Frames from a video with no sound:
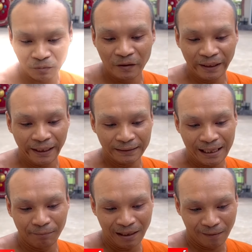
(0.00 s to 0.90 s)
ลวงพ่อแก
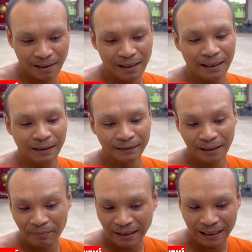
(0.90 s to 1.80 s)
ตั้งมาว่า
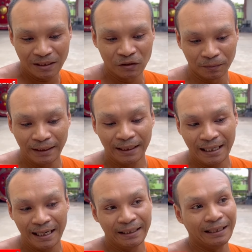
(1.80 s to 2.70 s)
ถ้ามีงานศพแต่ละ
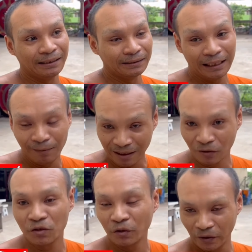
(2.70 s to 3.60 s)
งานเนี่ยทางวัด
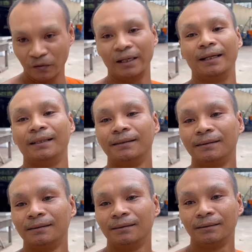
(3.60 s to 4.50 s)
ก็ช่วยด้วย
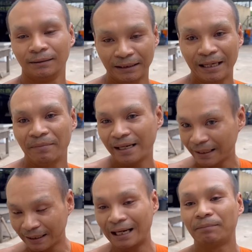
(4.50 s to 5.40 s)
ได้ไม่ได้
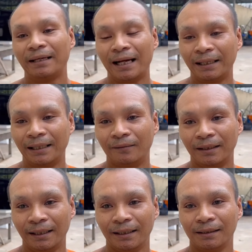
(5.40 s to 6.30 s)
จะรับแต่อย่างเดียวอ
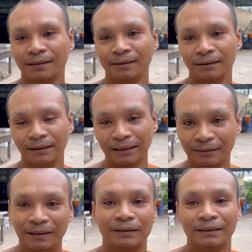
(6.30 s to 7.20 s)
ย่างเงี้ย
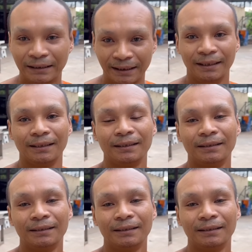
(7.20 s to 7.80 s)
งานทีนี้